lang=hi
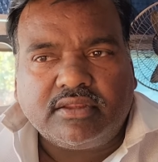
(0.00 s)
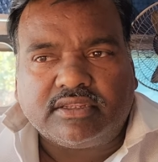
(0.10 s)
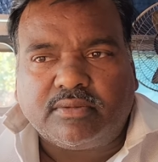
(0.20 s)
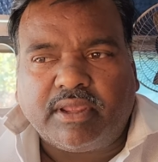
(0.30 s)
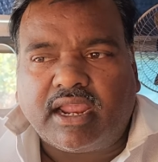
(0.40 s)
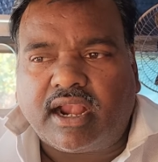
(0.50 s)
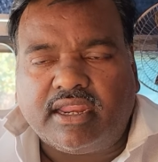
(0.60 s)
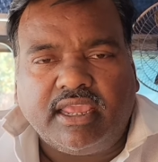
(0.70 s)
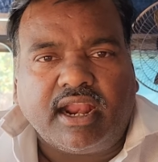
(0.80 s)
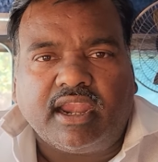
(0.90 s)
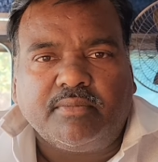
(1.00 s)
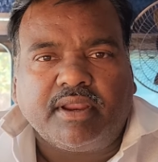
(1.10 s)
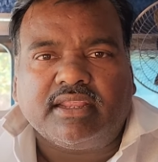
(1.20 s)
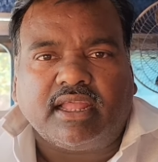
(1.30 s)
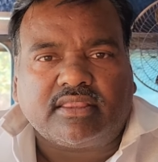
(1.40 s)
जैसे मेरा गाड़ी ये गाड़ी
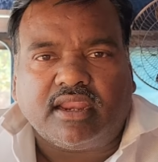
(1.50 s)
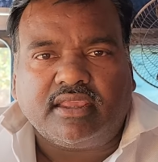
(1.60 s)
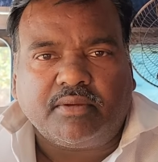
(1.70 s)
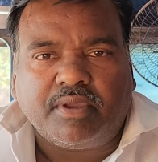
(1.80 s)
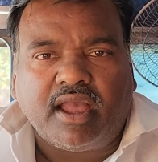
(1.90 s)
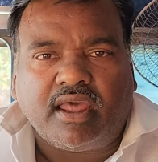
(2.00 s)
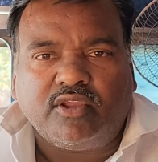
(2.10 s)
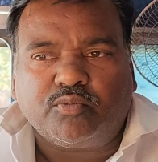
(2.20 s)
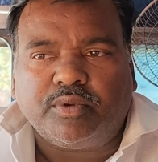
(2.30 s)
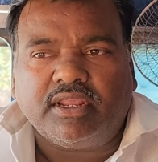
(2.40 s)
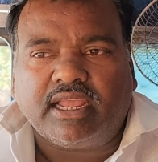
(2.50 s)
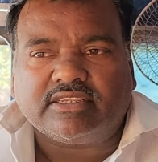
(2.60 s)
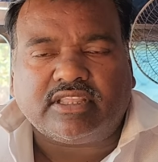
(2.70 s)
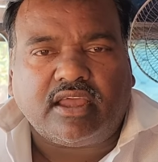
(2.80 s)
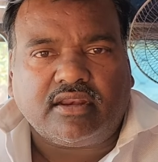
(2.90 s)
मेरा जाता नहीं है बिहार यूपी
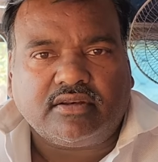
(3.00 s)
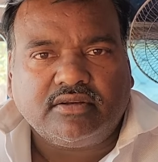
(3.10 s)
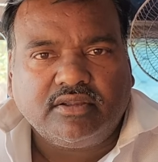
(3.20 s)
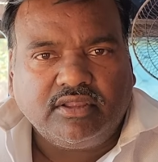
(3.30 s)
राजस्थान